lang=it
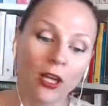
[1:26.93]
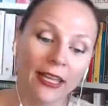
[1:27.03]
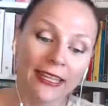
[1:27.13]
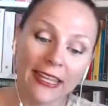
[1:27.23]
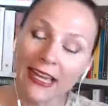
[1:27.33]

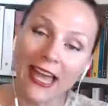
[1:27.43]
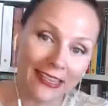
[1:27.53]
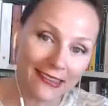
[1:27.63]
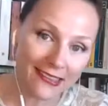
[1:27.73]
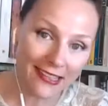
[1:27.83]
i
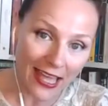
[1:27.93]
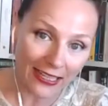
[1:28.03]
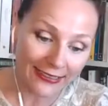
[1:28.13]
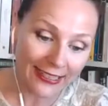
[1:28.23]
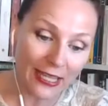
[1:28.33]
ragazzi
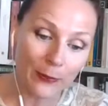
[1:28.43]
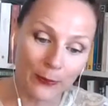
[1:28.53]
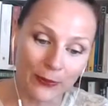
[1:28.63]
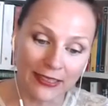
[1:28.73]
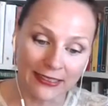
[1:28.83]
ai
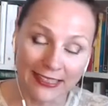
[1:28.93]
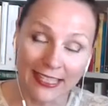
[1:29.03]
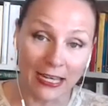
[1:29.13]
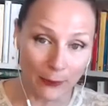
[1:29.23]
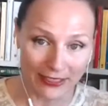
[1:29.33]
tempi
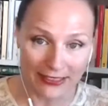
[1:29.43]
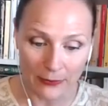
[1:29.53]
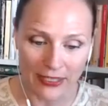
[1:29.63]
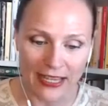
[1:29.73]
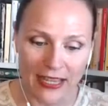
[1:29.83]
della
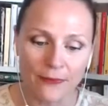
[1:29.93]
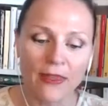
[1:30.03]
pandemia,